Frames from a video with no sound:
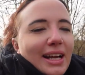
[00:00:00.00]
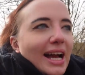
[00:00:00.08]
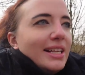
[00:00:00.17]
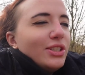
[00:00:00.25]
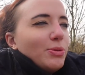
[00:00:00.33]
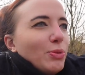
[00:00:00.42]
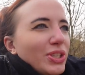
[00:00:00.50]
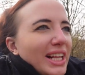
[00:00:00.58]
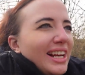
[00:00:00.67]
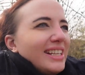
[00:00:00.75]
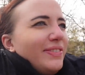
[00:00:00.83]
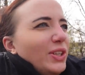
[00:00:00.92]
Also ich muss
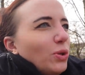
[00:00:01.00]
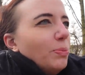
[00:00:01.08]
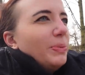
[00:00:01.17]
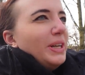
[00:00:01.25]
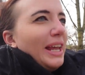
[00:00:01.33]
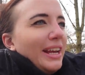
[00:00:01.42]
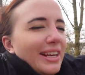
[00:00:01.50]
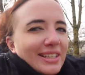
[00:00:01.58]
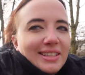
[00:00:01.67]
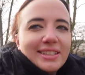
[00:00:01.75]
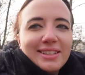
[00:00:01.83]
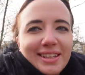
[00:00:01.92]
leider das Video umbenennen. Es
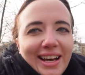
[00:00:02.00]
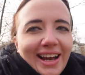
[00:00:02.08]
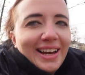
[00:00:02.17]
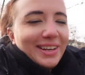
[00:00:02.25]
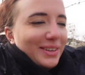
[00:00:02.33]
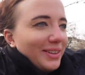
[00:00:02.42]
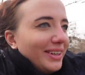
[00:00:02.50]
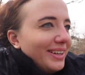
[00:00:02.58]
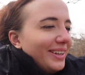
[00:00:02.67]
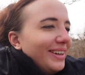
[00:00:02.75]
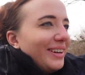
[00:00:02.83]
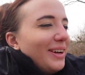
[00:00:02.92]
ist kein
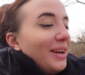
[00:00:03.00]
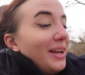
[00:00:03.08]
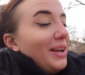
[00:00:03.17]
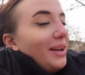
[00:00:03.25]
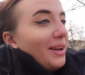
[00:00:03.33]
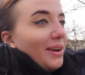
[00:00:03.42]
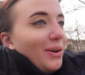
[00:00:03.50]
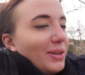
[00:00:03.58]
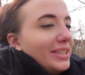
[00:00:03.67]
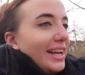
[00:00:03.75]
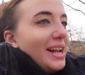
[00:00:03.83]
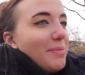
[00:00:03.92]
äh,
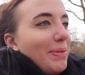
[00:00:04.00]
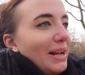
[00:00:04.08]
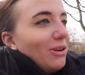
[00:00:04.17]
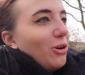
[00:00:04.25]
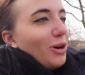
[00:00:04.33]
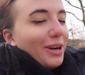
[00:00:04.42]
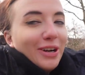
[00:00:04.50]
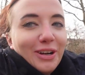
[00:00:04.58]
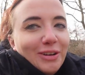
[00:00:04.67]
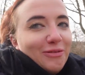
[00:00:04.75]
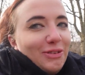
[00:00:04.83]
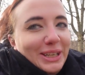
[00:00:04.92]
Hotel
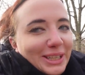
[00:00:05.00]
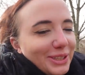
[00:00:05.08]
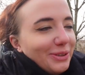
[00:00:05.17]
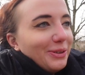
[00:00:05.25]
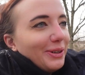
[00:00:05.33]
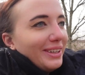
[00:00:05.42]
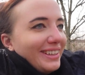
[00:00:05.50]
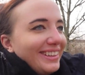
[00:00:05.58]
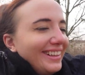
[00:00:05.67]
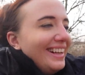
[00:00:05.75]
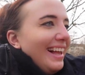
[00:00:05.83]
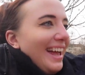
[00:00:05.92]
Bellrock Video.
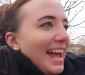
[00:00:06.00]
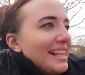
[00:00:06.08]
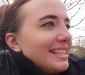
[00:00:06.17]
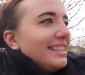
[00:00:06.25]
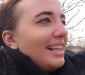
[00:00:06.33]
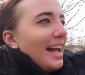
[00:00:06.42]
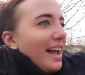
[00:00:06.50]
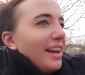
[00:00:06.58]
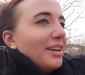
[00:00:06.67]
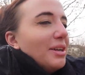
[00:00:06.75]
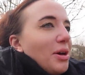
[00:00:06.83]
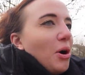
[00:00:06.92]
Es ist
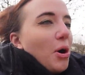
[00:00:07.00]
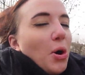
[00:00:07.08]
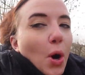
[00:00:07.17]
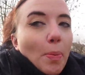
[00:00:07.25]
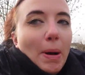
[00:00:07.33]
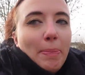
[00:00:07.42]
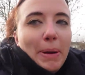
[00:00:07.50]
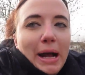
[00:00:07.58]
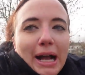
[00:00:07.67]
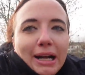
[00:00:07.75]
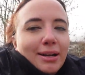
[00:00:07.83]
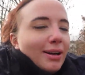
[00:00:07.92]
ein
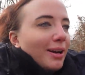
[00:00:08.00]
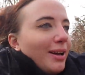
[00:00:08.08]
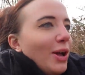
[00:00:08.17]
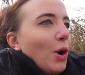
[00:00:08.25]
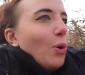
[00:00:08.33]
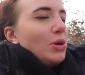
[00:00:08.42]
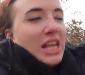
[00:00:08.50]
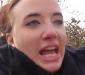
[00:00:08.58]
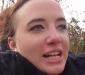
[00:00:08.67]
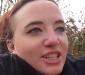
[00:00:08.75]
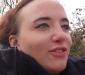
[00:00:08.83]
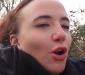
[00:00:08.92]
Europapark
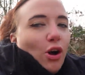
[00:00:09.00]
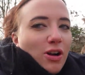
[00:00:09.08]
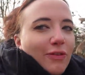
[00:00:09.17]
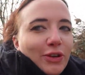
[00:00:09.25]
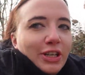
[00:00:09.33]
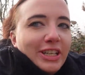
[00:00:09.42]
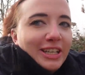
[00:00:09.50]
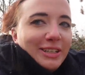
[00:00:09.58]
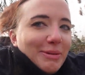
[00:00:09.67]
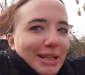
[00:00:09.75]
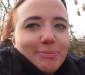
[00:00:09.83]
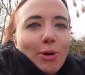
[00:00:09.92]
Hotels Vlog, würde ich ihn
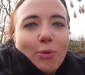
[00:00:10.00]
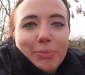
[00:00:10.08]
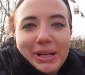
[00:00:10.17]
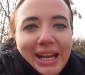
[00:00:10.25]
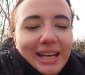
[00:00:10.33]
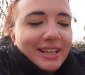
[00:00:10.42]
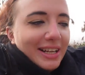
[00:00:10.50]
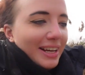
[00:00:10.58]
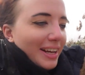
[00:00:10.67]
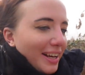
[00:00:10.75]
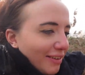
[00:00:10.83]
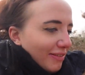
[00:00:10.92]
jetzt mal umbenennen.
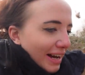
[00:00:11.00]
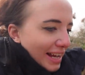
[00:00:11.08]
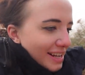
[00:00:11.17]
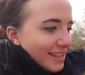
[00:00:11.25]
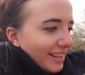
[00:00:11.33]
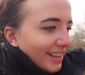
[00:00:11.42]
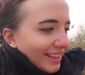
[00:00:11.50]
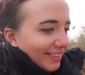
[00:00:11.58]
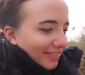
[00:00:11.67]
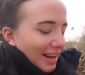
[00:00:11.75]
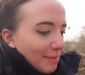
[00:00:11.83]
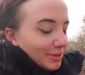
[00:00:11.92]
Weil
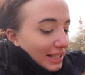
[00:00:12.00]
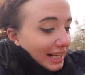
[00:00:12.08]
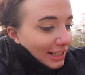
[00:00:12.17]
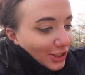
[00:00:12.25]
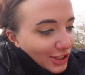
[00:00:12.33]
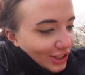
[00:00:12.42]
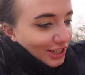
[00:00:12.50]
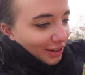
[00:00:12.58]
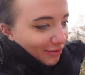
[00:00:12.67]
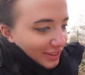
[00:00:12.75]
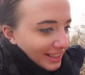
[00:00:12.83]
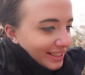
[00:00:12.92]
wir haben es leider nicht
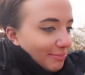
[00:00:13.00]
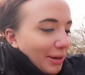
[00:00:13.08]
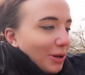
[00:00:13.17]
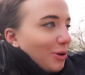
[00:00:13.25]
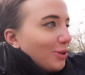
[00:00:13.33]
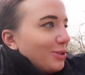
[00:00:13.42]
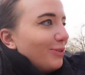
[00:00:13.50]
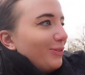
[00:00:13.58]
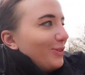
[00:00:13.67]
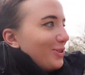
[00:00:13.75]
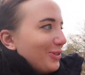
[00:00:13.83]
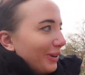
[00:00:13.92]
geschafft, jetzt im Barock zu
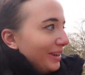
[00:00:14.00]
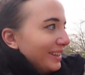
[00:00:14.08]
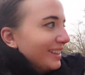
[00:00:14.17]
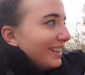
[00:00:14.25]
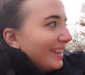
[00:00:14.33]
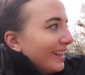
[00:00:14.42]
frühstücken.